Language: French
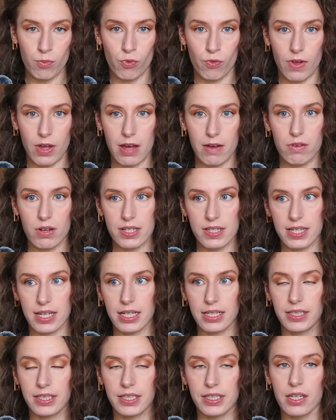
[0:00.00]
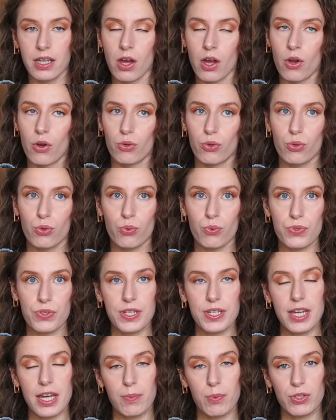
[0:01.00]
On va avoir celle qui le
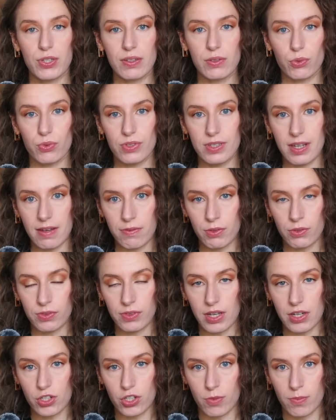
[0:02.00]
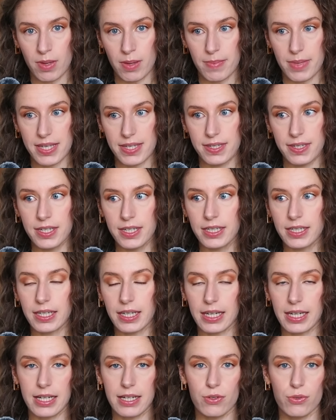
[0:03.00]
considère peut-être davantage comme un
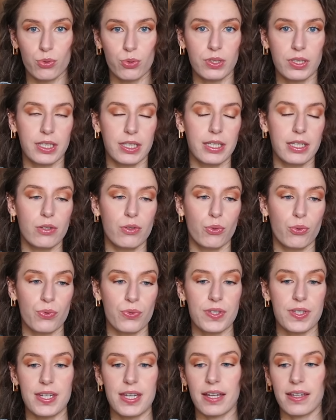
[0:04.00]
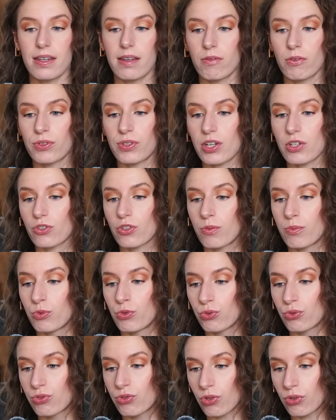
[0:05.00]
basique et les autres qui le considèrent davantage comme
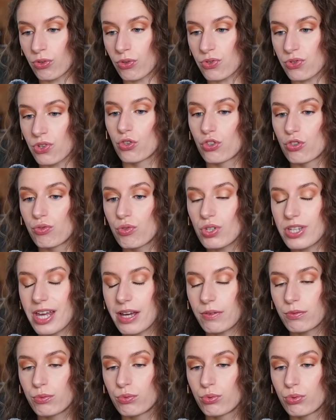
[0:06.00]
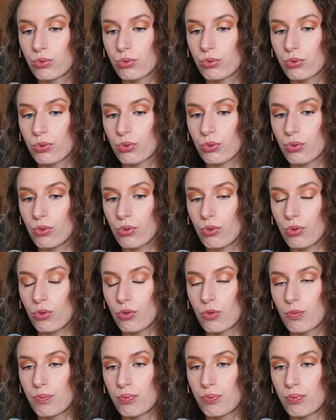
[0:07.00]
une tendance. Je vous avoue que le